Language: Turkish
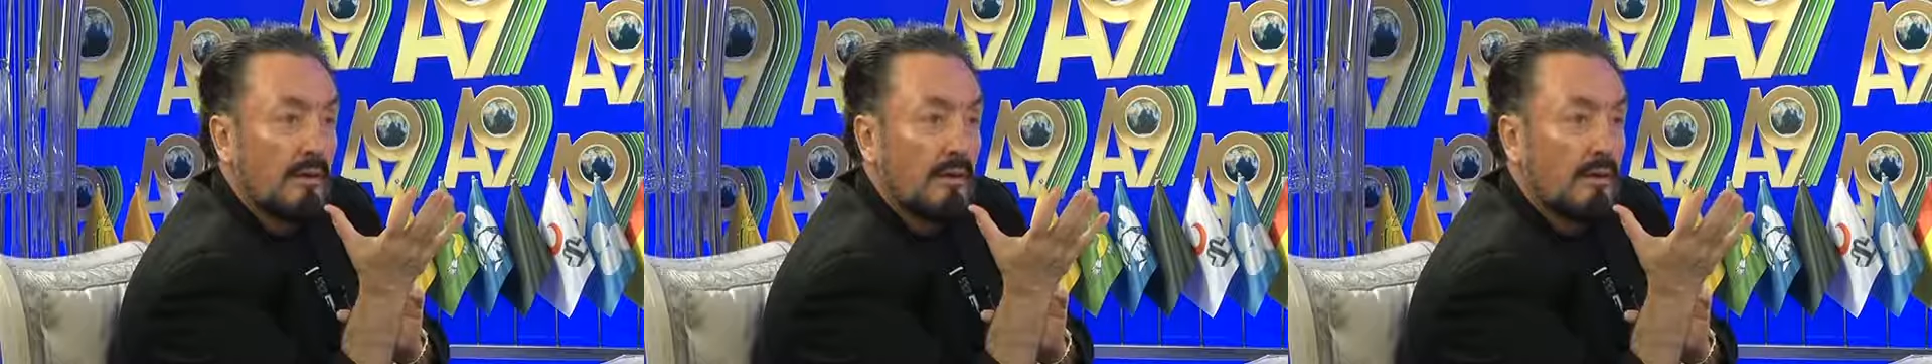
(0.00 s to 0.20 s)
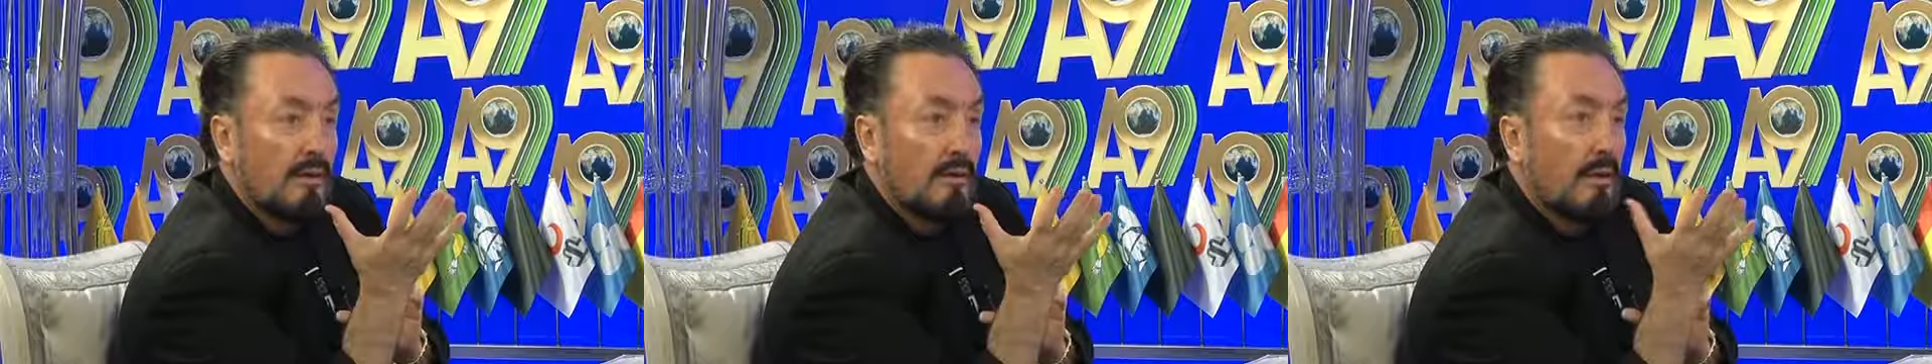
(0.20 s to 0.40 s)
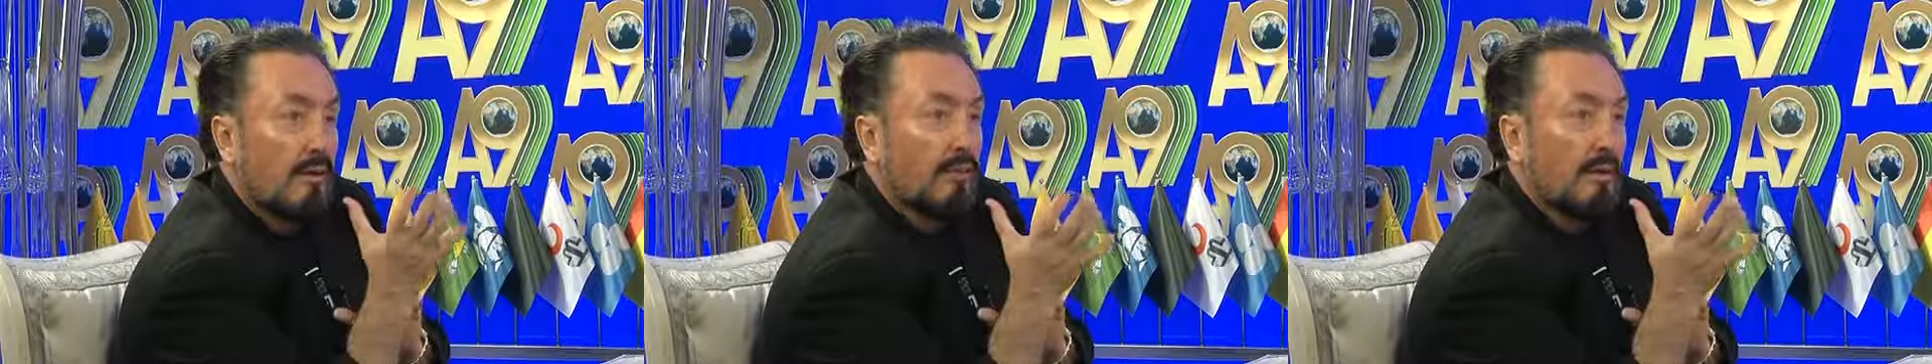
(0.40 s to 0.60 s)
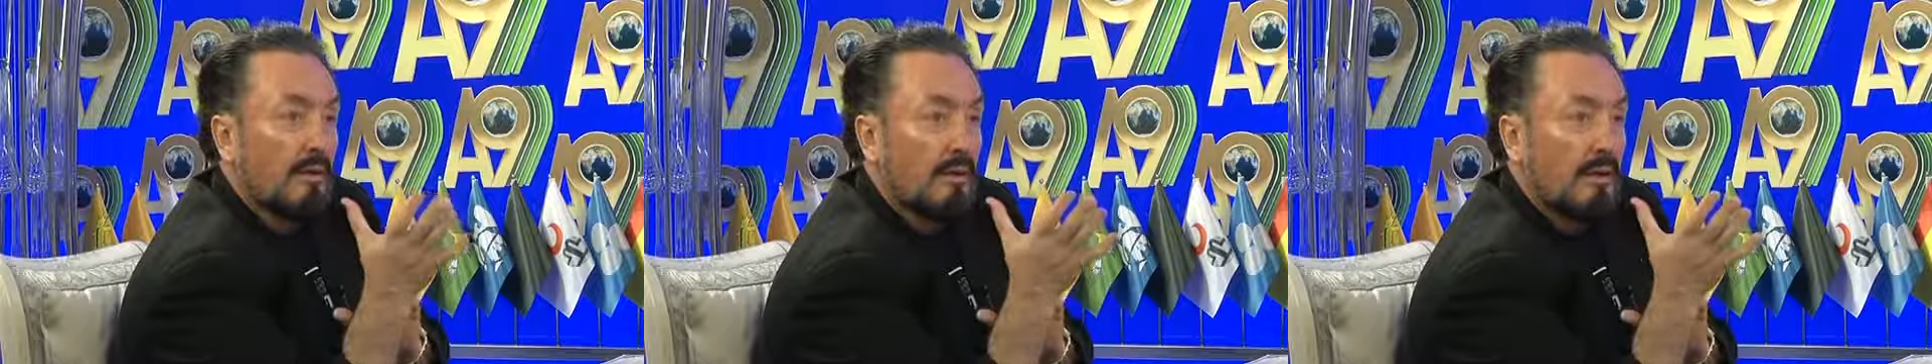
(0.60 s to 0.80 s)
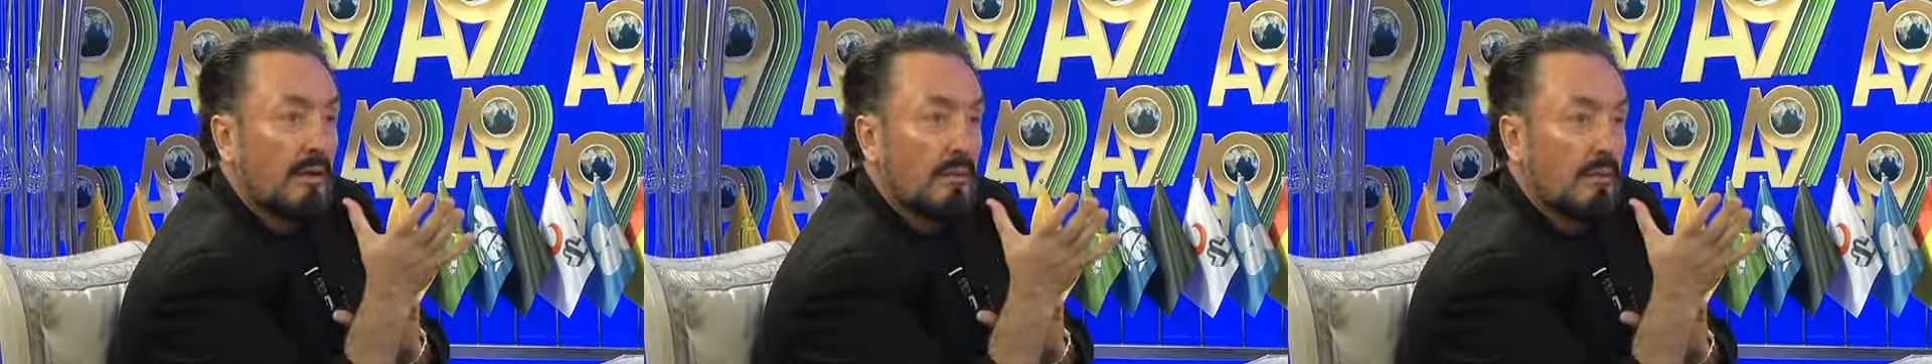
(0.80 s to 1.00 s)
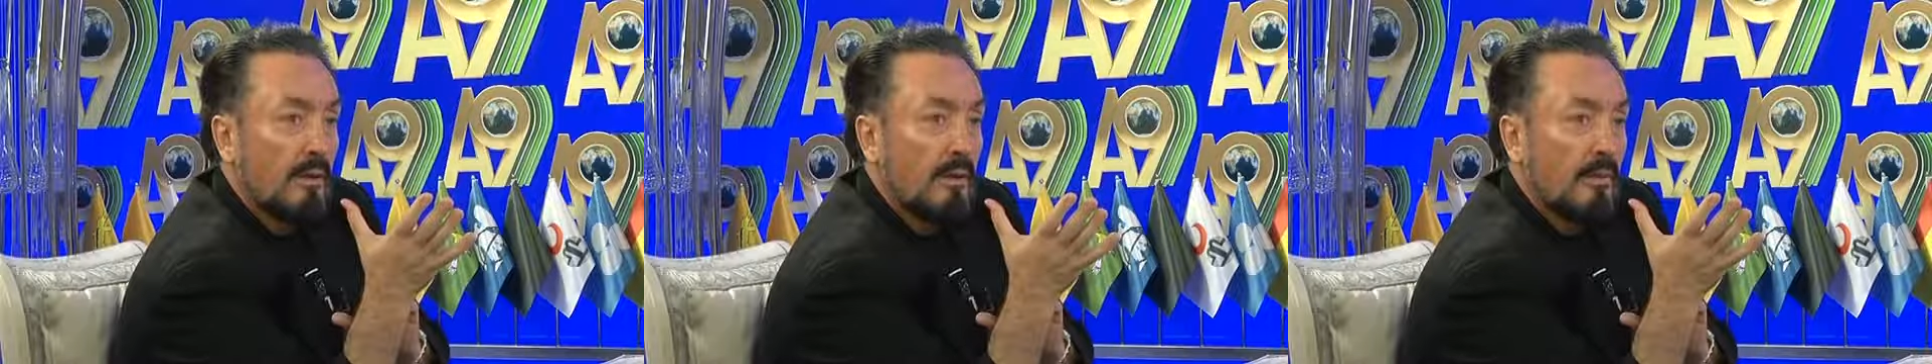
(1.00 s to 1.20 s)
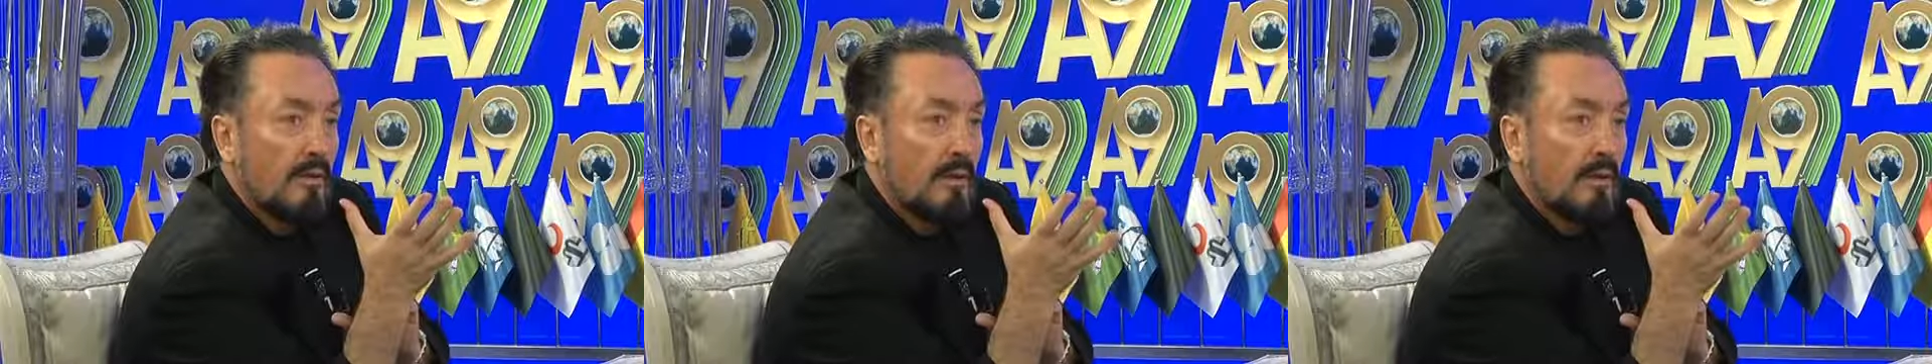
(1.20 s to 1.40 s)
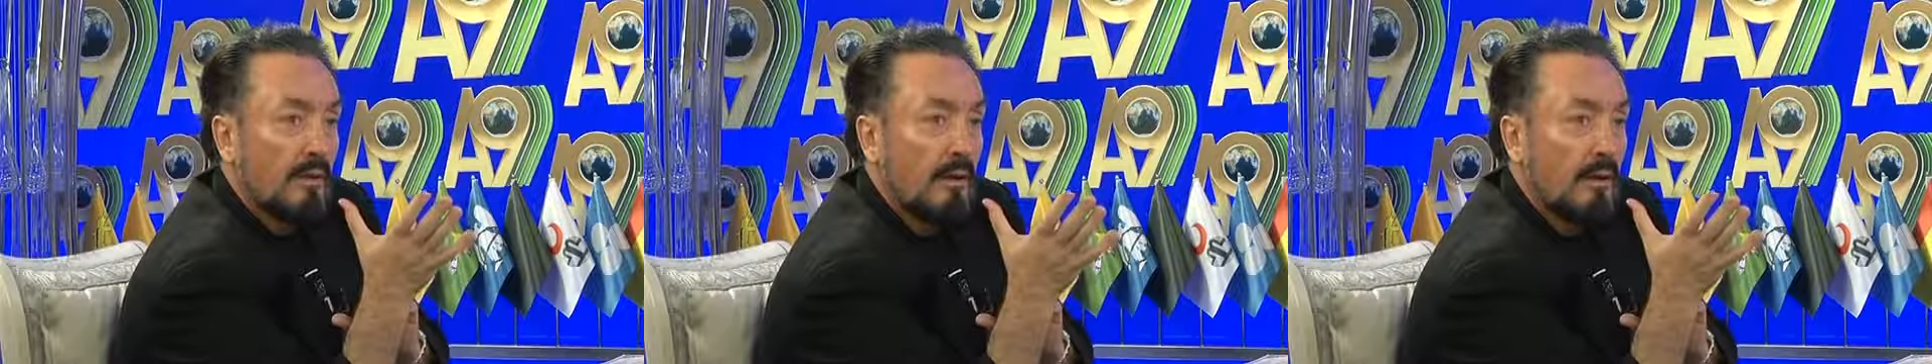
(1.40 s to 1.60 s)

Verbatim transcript: karşı nefret gelişmeye başladı.